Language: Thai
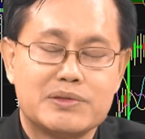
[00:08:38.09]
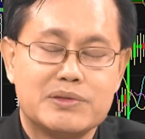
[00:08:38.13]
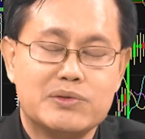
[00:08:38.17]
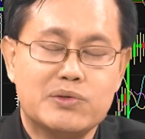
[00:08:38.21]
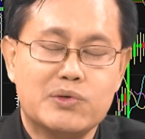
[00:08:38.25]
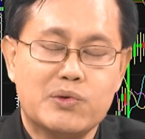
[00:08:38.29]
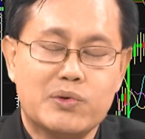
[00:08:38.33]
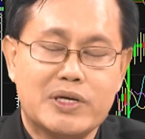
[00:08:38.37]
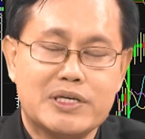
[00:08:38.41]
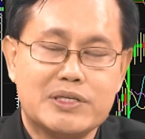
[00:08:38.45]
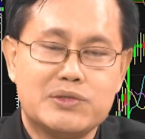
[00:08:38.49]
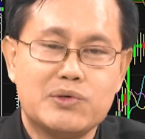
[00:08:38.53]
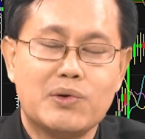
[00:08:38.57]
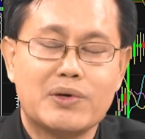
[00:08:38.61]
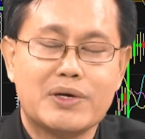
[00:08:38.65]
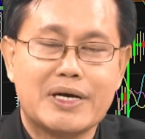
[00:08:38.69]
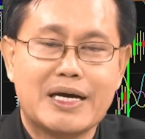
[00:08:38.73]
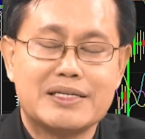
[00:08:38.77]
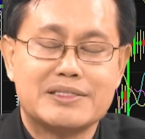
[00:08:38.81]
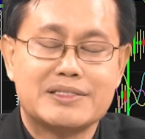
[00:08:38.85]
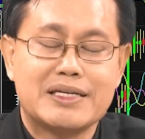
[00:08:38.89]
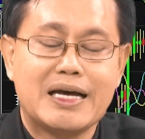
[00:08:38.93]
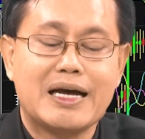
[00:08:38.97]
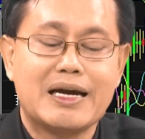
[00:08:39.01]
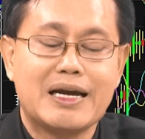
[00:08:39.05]
อยู่ในช่วงการ
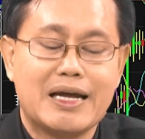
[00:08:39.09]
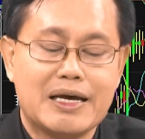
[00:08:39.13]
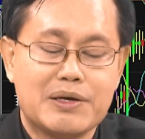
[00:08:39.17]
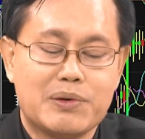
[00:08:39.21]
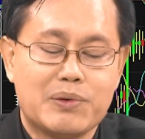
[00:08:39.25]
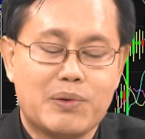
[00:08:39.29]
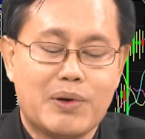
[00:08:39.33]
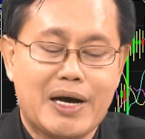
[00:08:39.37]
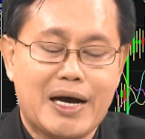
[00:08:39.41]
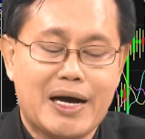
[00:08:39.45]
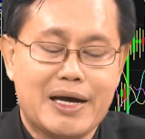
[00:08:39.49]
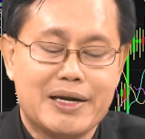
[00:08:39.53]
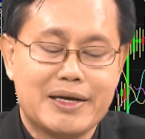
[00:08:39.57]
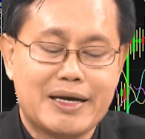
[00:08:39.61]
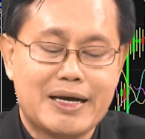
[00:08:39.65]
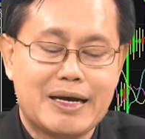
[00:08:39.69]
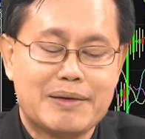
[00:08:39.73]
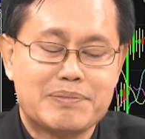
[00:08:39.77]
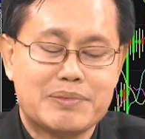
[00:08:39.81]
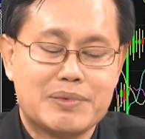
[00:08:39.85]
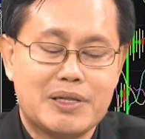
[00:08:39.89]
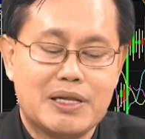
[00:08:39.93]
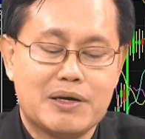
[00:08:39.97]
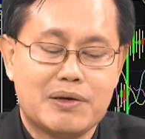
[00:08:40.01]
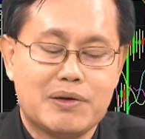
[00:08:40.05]
สร้างไหลขวานะครับ
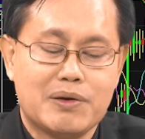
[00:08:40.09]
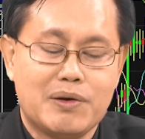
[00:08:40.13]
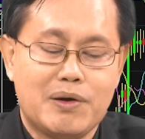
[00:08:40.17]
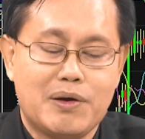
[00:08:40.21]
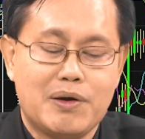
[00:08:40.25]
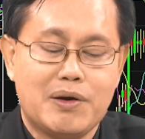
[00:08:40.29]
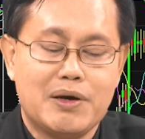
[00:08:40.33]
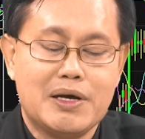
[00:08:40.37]
แล้วก็